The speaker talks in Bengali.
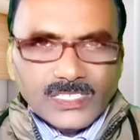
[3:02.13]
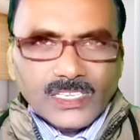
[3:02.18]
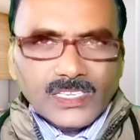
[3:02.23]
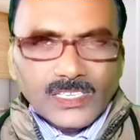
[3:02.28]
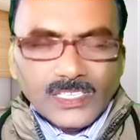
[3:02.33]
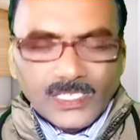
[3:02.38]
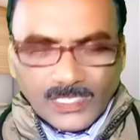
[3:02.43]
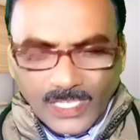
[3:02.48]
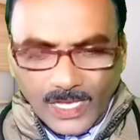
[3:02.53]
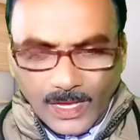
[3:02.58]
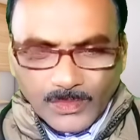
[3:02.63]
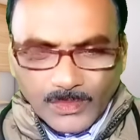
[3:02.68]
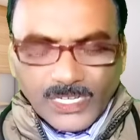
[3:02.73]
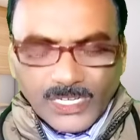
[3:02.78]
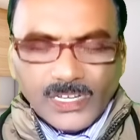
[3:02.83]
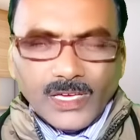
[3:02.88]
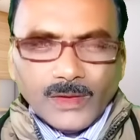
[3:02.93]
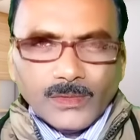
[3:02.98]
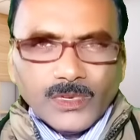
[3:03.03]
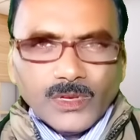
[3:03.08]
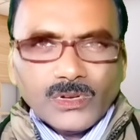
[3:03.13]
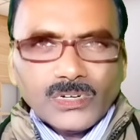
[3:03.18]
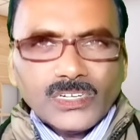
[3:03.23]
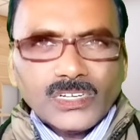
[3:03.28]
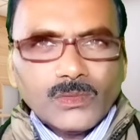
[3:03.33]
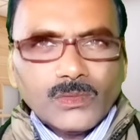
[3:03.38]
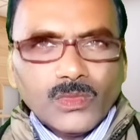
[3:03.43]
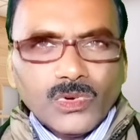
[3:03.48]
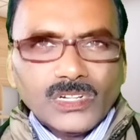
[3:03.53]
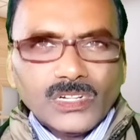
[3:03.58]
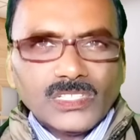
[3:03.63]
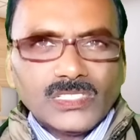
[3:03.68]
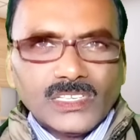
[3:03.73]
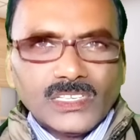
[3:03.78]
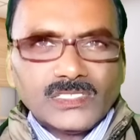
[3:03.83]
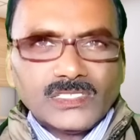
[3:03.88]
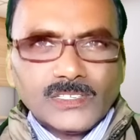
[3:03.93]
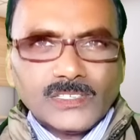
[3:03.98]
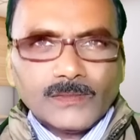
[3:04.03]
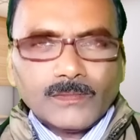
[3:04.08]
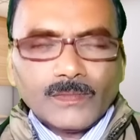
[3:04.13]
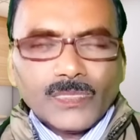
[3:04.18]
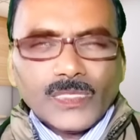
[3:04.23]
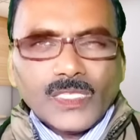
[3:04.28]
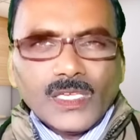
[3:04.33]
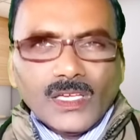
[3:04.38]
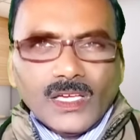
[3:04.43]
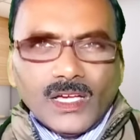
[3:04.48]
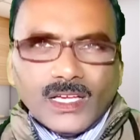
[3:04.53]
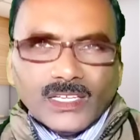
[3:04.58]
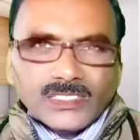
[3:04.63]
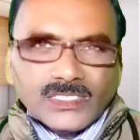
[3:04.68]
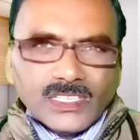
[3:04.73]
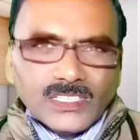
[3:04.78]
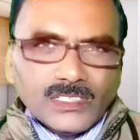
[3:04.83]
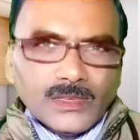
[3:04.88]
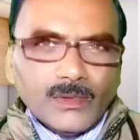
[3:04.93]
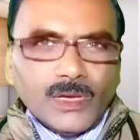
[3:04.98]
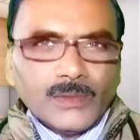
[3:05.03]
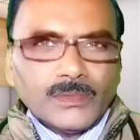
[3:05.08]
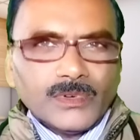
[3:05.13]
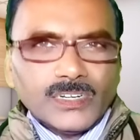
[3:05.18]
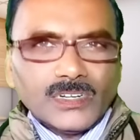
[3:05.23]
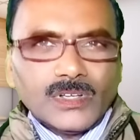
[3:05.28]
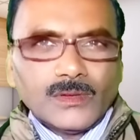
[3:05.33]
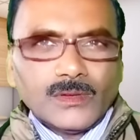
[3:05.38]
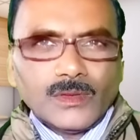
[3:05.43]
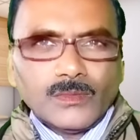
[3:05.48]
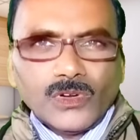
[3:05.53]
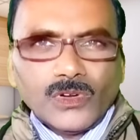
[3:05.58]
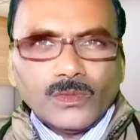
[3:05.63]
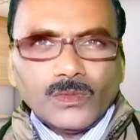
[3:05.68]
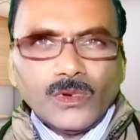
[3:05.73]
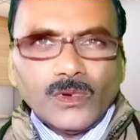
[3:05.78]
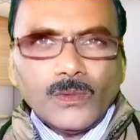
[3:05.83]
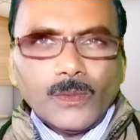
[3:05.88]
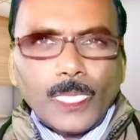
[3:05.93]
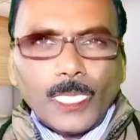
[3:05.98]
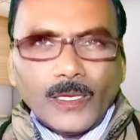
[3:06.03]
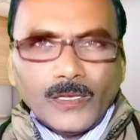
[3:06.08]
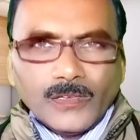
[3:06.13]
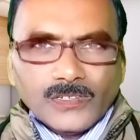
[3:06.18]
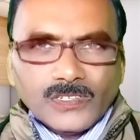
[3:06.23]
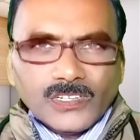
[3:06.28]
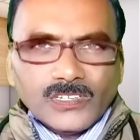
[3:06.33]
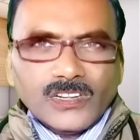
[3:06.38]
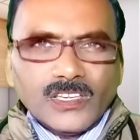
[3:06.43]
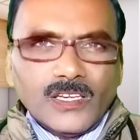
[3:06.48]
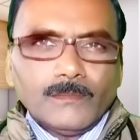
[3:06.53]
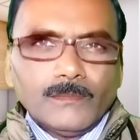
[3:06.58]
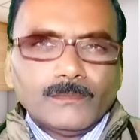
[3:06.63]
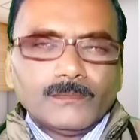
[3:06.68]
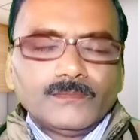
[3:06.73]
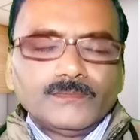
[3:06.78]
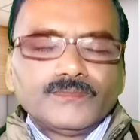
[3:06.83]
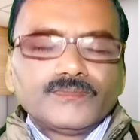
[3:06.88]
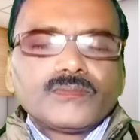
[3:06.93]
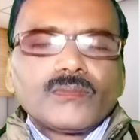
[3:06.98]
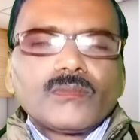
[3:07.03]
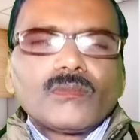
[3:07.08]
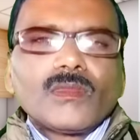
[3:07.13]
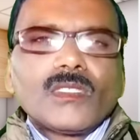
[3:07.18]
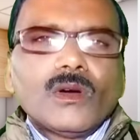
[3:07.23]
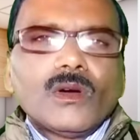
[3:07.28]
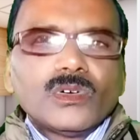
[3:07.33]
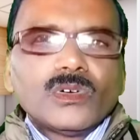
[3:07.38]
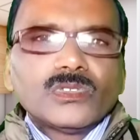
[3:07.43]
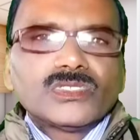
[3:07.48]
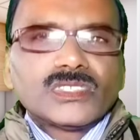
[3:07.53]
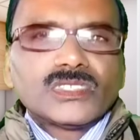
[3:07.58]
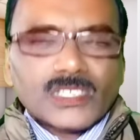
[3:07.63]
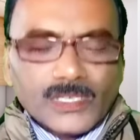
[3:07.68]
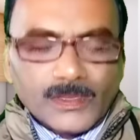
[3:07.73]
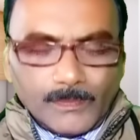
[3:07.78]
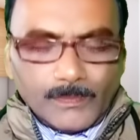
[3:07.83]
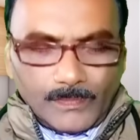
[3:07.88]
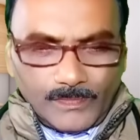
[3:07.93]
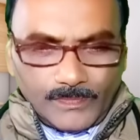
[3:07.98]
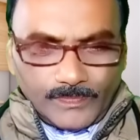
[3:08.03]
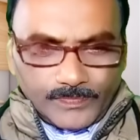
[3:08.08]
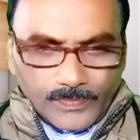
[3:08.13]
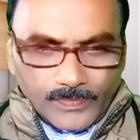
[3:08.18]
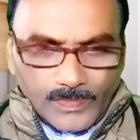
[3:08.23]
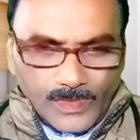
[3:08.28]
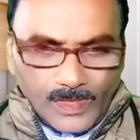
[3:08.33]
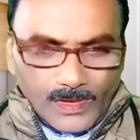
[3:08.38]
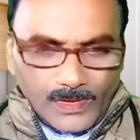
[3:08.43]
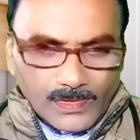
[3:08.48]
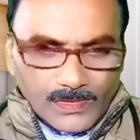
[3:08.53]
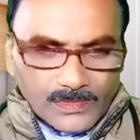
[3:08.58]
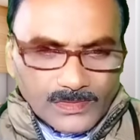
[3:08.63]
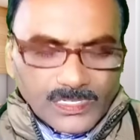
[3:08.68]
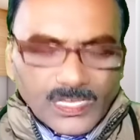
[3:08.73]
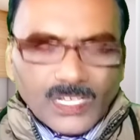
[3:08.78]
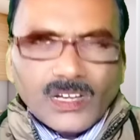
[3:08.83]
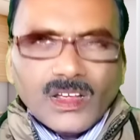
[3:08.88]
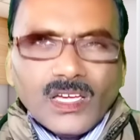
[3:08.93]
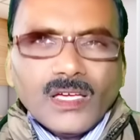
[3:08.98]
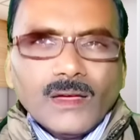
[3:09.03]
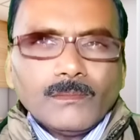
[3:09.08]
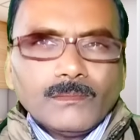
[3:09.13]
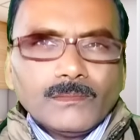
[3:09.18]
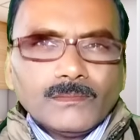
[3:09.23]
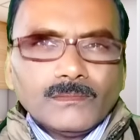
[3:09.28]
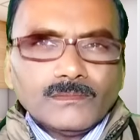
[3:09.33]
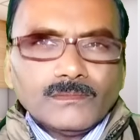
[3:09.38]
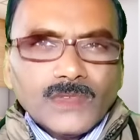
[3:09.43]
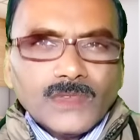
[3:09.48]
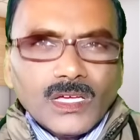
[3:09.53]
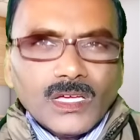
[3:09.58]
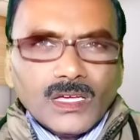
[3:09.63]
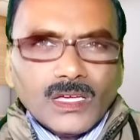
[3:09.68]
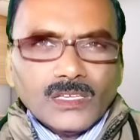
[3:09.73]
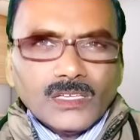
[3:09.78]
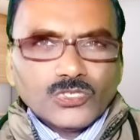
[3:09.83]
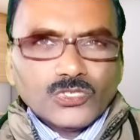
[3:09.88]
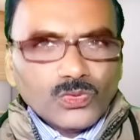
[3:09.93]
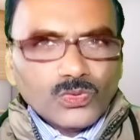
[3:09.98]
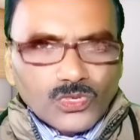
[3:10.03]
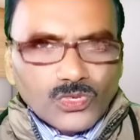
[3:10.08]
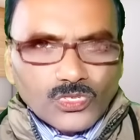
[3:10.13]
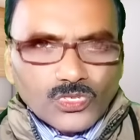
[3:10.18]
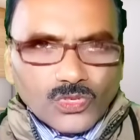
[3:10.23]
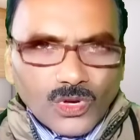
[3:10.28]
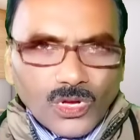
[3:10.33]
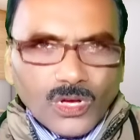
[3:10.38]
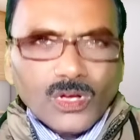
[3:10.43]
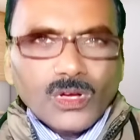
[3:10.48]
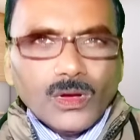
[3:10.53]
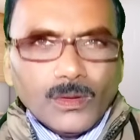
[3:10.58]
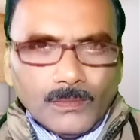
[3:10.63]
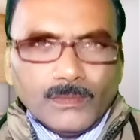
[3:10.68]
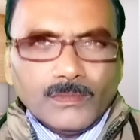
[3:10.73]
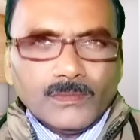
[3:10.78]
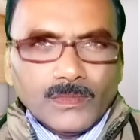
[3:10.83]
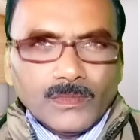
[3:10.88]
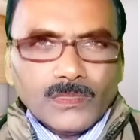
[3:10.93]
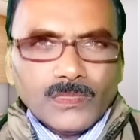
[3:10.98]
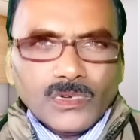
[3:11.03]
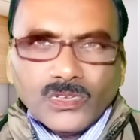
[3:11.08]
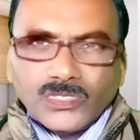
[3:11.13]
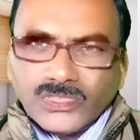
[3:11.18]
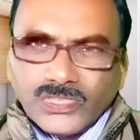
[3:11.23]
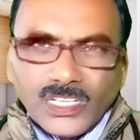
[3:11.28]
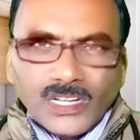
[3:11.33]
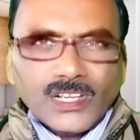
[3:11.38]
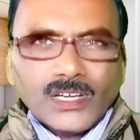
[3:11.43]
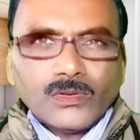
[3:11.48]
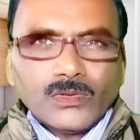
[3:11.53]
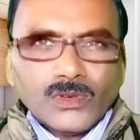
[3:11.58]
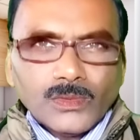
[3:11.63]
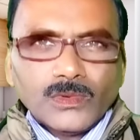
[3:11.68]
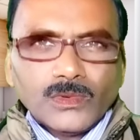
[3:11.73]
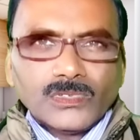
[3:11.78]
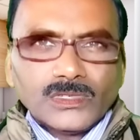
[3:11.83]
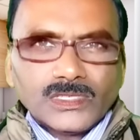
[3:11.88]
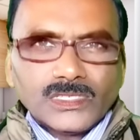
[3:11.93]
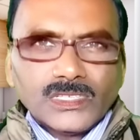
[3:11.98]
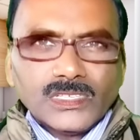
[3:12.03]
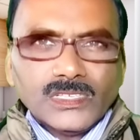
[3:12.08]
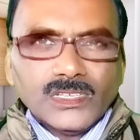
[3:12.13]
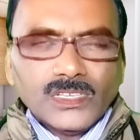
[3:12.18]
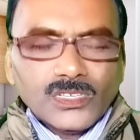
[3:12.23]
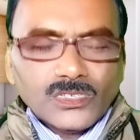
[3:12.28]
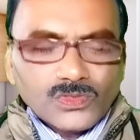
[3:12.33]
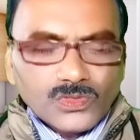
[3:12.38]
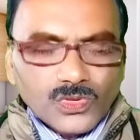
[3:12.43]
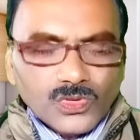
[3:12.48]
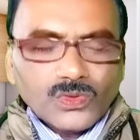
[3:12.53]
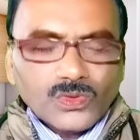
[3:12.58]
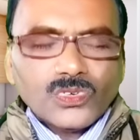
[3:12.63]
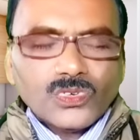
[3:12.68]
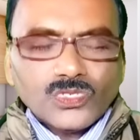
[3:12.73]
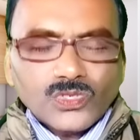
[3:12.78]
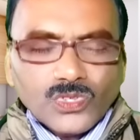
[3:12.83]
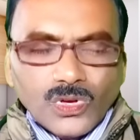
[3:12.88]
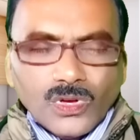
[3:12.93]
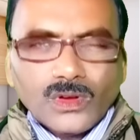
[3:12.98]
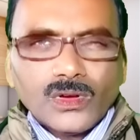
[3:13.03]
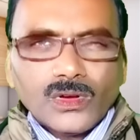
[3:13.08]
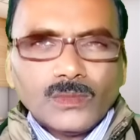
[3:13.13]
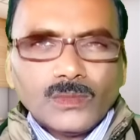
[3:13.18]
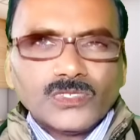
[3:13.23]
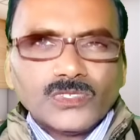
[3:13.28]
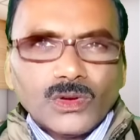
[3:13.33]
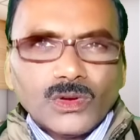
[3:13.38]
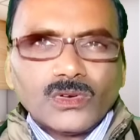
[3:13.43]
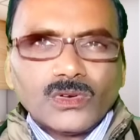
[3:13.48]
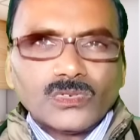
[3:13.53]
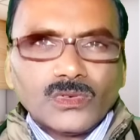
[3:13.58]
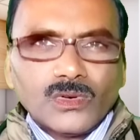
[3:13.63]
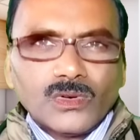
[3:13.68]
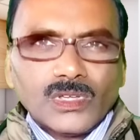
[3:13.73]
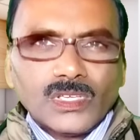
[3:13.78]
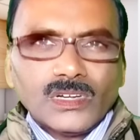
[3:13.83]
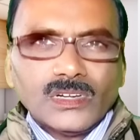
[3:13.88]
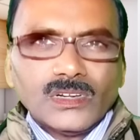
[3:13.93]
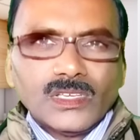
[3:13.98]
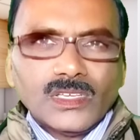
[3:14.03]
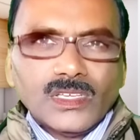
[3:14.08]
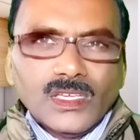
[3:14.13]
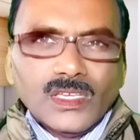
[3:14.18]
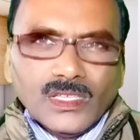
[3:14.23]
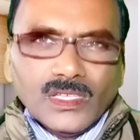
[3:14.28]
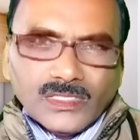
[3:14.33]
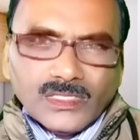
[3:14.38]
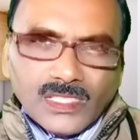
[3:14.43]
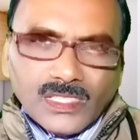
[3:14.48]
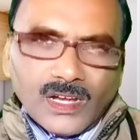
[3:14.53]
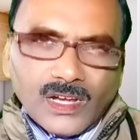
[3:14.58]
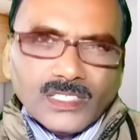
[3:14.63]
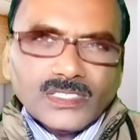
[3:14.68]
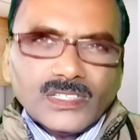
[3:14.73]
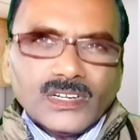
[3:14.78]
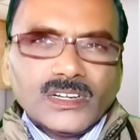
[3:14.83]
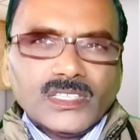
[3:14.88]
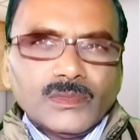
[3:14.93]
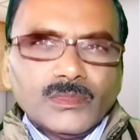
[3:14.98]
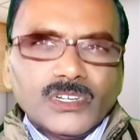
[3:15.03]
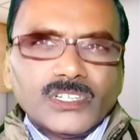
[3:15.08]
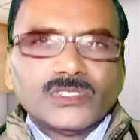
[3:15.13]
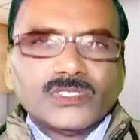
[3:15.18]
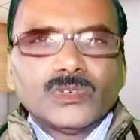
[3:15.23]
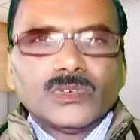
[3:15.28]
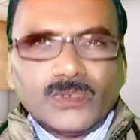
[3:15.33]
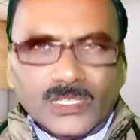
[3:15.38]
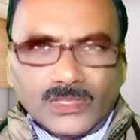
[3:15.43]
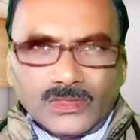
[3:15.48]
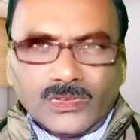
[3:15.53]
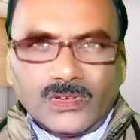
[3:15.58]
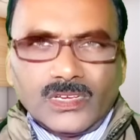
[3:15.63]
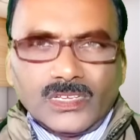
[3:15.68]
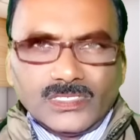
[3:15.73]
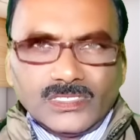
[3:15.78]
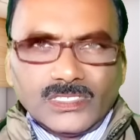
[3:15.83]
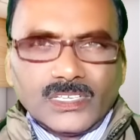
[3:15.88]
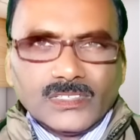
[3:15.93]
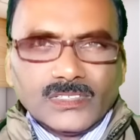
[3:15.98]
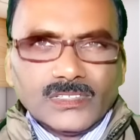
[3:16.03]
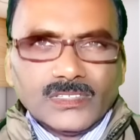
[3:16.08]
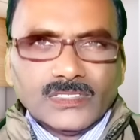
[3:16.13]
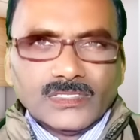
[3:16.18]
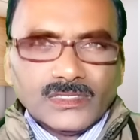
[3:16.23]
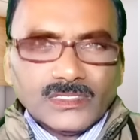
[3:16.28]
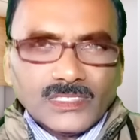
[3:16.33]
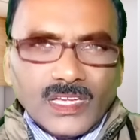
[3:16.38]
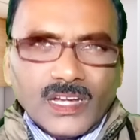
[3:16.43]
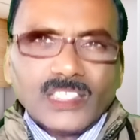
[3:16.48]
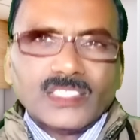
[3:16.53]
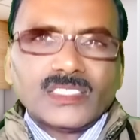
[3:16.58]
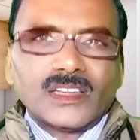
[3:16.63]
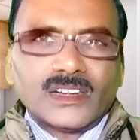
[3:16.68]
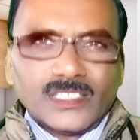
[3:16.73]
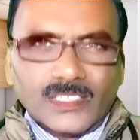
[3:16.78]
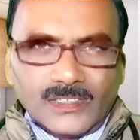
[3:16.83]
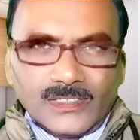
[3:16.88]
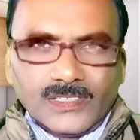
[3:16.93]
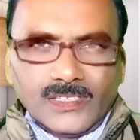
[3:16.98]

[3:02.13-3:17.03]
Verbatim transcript: যে থামনিলে আমি অলরেডি বলে দিয়েছি আজকে যে ব্যাপারটা আমি বলবো সেটা হচ্ছে যারা যৌন সঙ্গম লজ্জা না করে বলছি যৌন সঙ্গম যখন করেন তাড়াতাড়ি বীর্যপাত হয়ে যায় তাড়াতাড়ি